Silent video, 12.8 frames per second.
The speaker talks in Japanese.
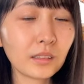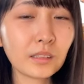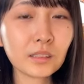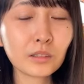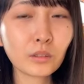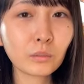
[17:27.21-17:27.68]

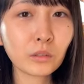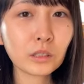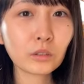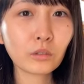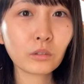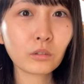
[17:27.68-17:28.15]
いちごも
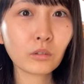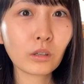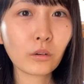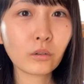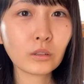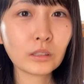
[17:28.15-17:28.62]
一個一個
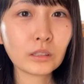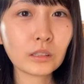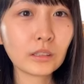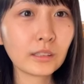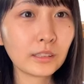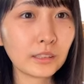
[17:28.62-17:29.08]
が美味
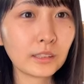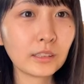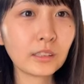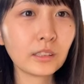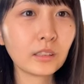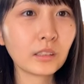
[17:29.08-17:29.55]
しい
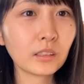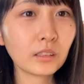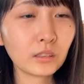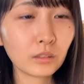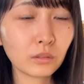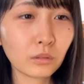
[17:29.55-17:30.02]
し
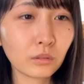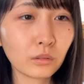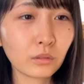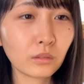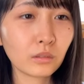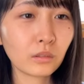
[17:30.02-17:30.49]

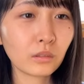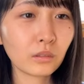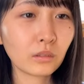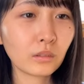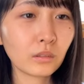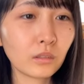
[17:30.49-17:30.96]
そう
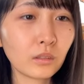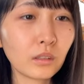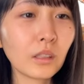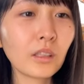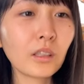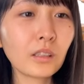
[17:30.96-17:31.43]

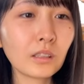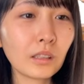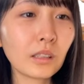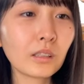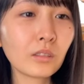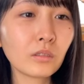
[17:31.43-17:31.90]

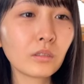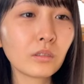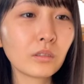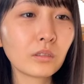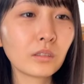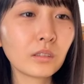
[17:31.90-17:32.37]
でそ
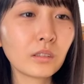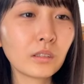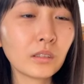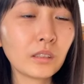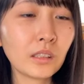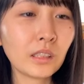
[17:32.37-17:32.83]
う
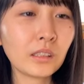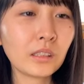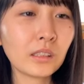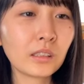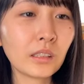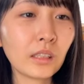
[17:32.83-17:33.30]

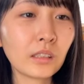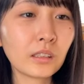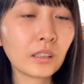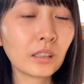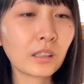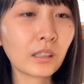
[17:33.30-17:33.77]

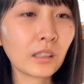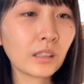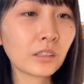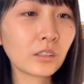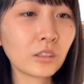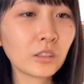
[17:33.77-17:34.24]
ゼリーケーキだか
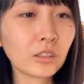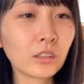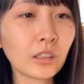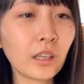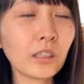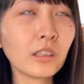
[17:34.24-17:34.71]
ら
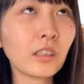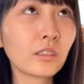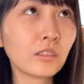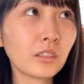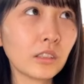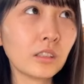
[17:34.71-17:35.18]
スルスル入って
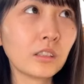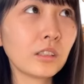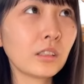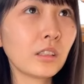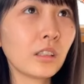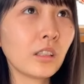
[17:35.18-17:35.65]
く
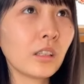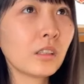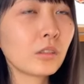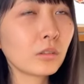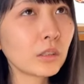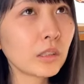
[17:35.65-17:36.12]
し
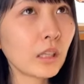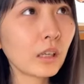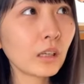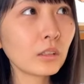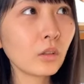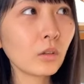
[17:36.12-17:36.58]
そう
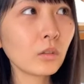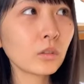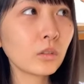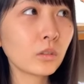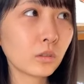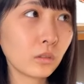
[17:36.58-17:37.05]
下が
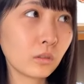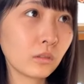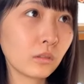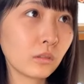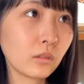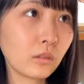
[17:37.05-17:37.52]

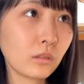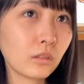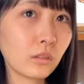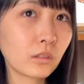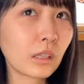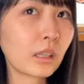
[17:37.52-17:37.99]
ヨーグルト
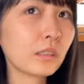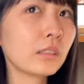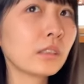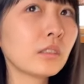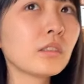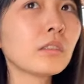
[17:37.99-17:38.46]
の
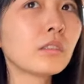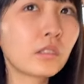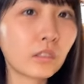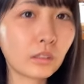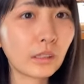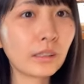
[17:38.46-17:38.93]
感じの
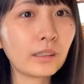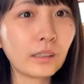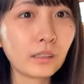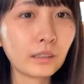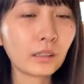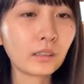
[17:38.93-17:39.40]
そうあれ
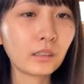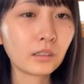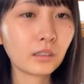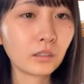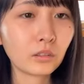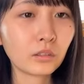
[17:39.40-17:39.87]
だったんで
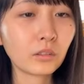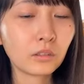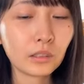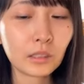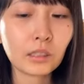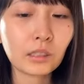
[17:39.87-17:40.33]
すよそ
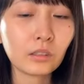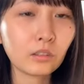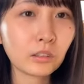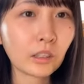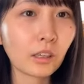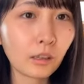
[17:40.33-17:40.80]
うゼリー
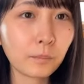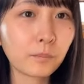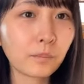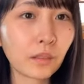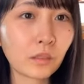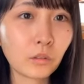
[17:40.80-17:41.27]
の下が
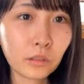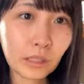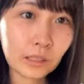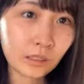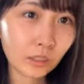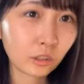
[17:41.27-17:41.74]
土
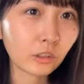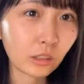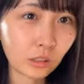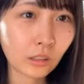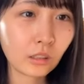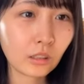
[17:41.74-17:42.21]
台っていうの
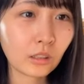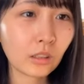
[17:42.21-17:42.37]
かな